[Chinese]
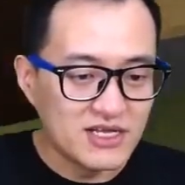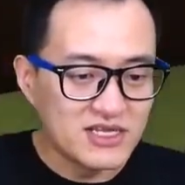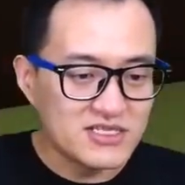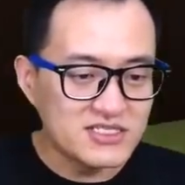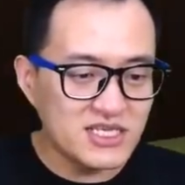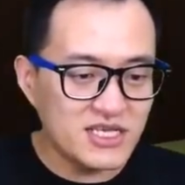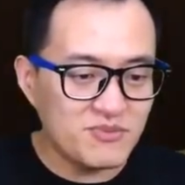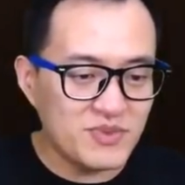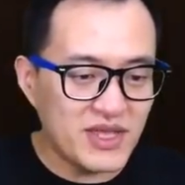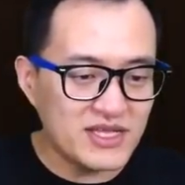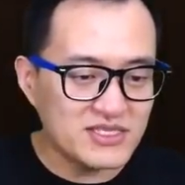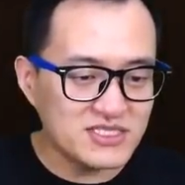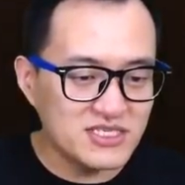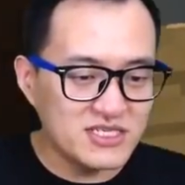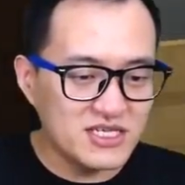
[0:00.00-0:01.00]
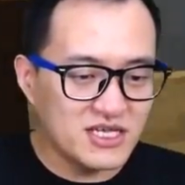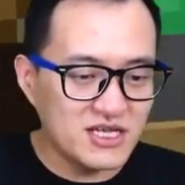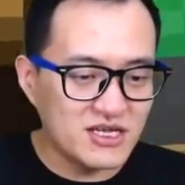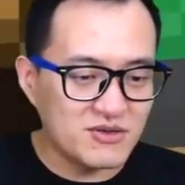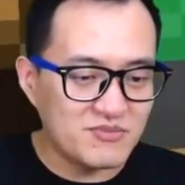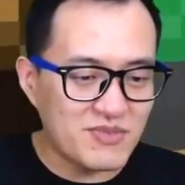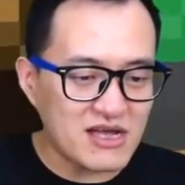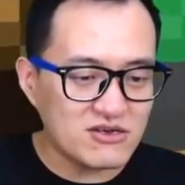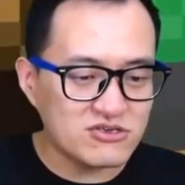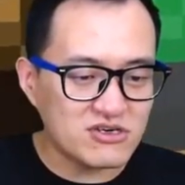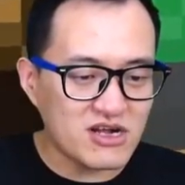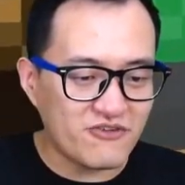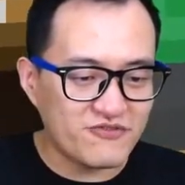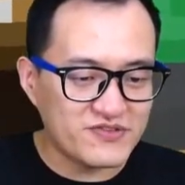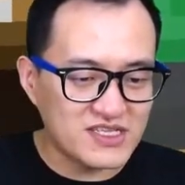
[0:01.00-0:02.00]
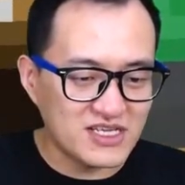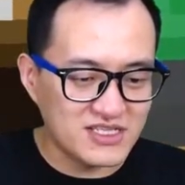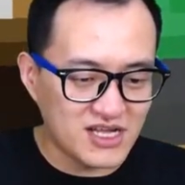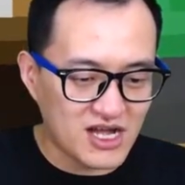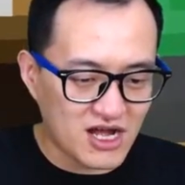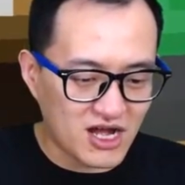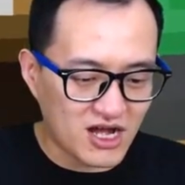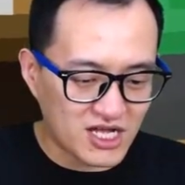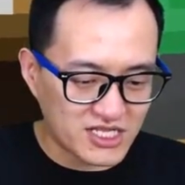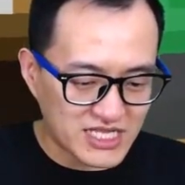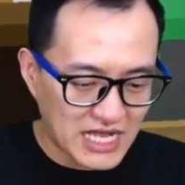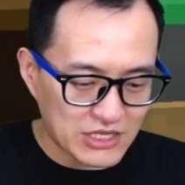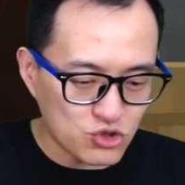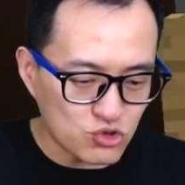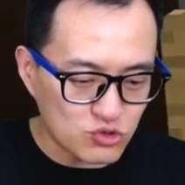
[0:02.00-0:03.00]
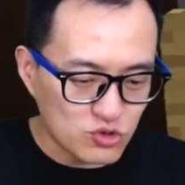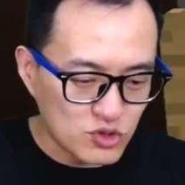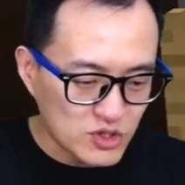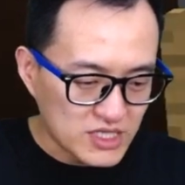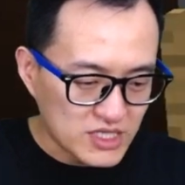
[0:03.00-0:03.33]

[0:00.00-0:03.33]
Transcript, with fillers: 这边是 Minecraft 的难度，